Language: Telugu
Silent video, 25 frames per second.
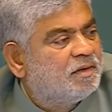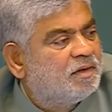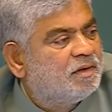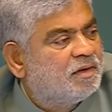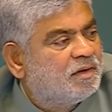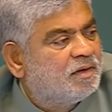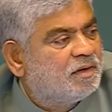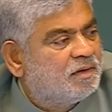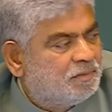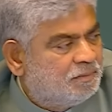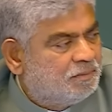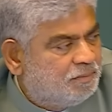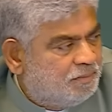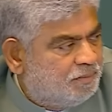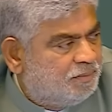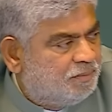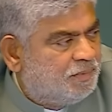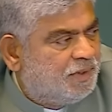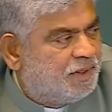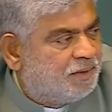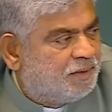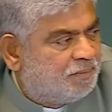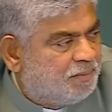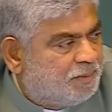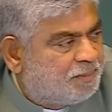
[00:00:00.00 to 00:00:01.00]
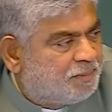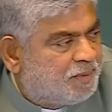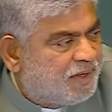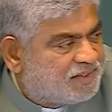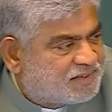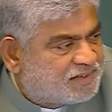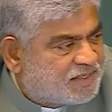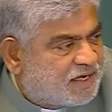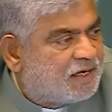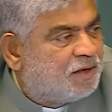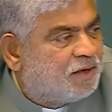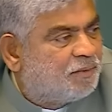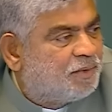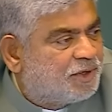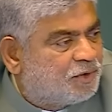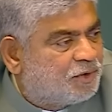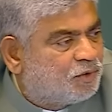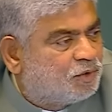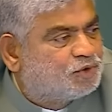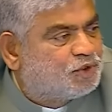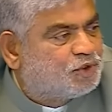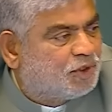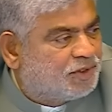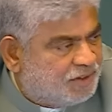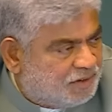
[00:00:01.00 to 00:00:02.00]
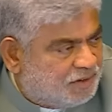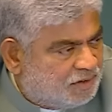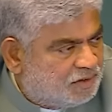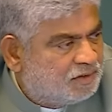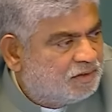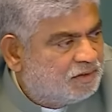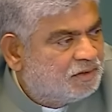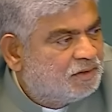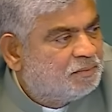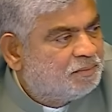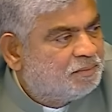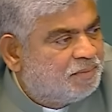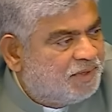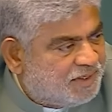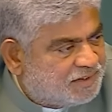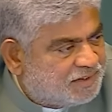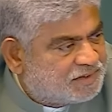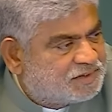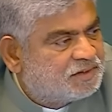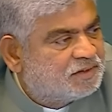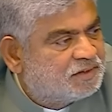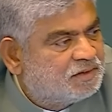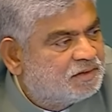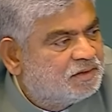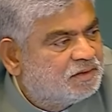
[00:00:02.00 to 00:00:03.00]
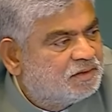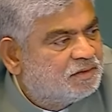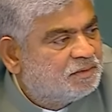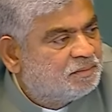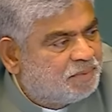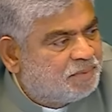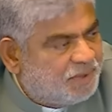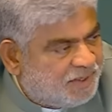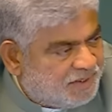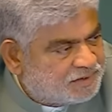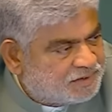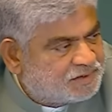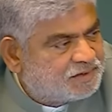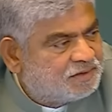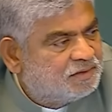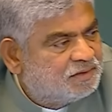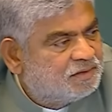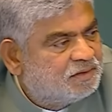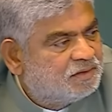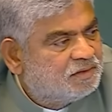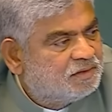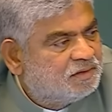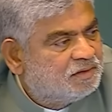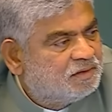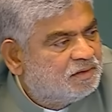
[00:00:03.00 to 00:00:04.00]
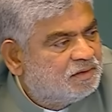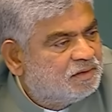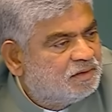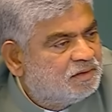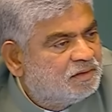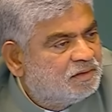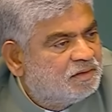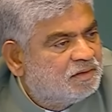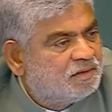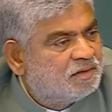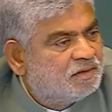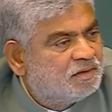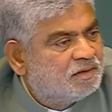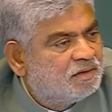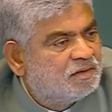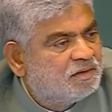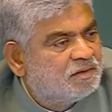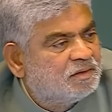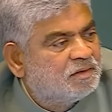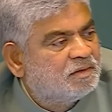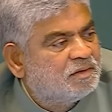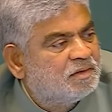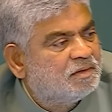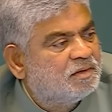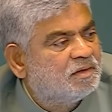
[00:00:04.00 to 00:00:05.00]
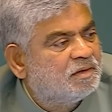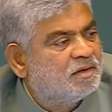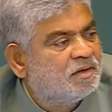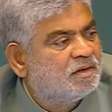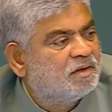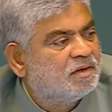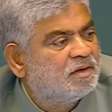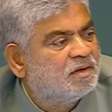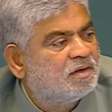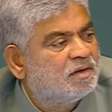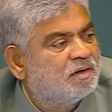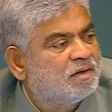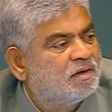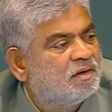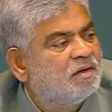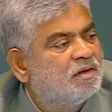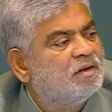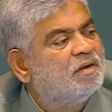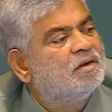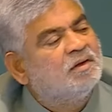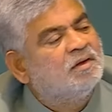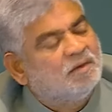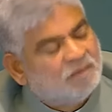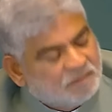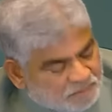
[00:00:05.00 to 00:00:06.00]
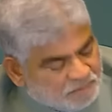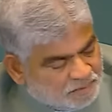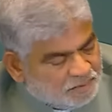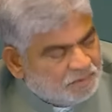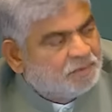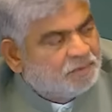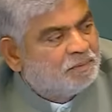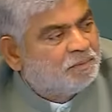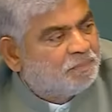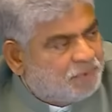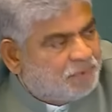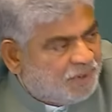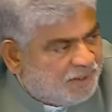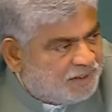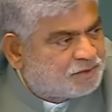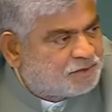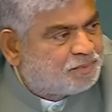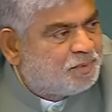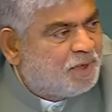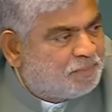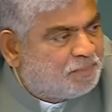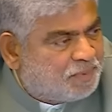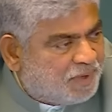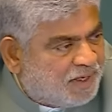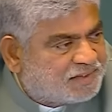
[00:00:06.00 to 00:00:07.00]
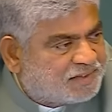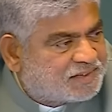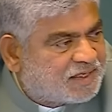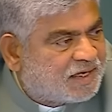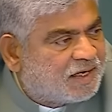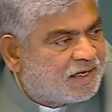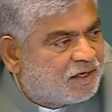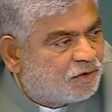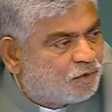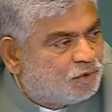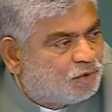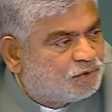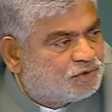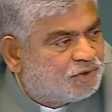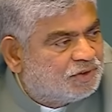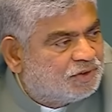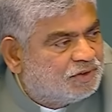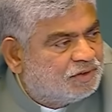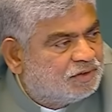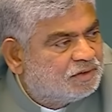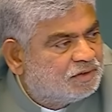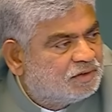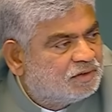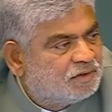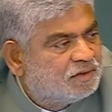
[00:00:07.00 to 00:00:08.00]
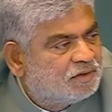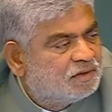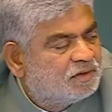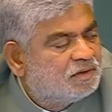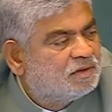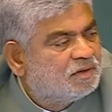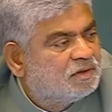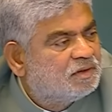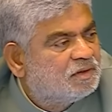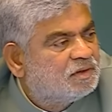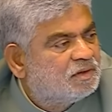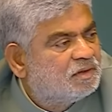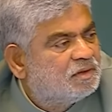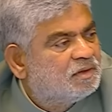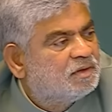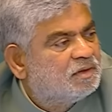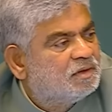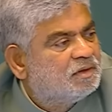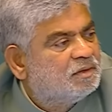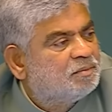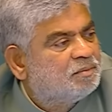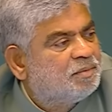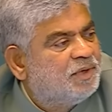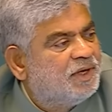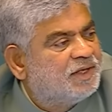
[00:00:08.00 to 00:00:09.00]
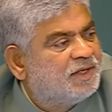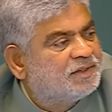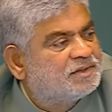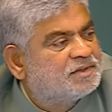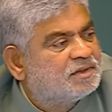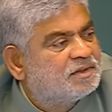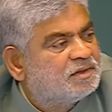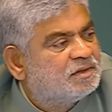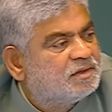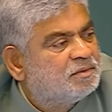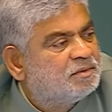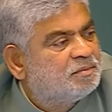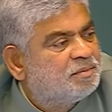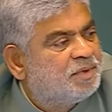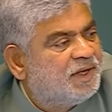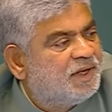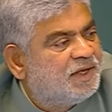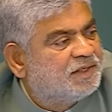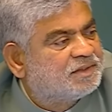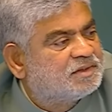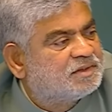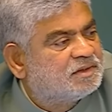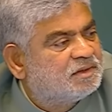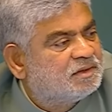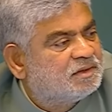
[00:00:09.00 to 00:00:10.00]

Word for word: శ్రీయర్ సార్ మీరు మీ ప్లేస్లలో పోయి సార్ ప్లీజ్ వారి పేరు కూడా తీసుకున్నారు వారికి కూడా ఇవ్వండి సార్ కడెంసీఆర్ గారు పేరు తీసుకున్నారు కూడా ఇవ్వండి స్పీకర్ గారు స్పీకర్ గారు ప్లీజ్